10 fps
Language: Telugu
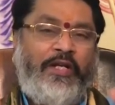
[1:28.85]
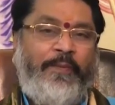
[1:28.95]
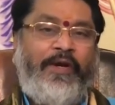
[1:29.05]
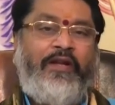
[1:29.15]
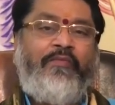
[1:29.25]
ఈ
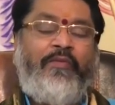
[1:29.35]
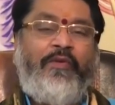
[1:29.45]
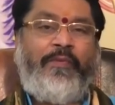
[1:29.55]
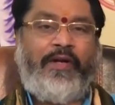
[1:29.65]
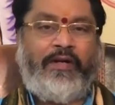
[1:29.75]
పీడనం మన
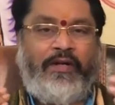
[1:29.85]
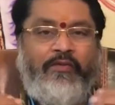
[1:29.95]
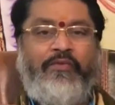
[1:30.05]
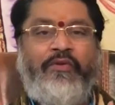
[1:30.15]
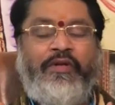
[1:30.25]
మీద పడకుండా
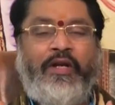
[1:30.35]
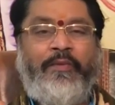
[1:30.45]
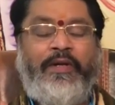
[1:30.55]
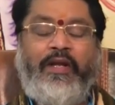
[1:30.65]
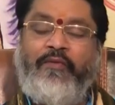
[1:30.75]
ఉంటుంది
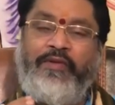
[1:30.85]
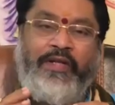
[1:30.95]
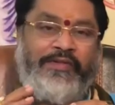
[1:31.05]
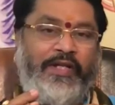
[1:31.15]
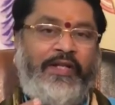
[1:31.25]
కాబట్టి ఆ
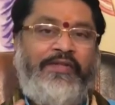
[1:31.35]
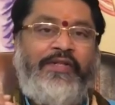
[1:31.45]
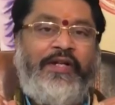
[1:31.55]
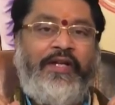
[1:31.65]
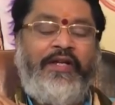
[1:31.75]
విధంగా సాధన
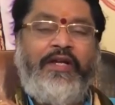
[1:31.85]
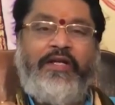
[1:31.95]
చేయండి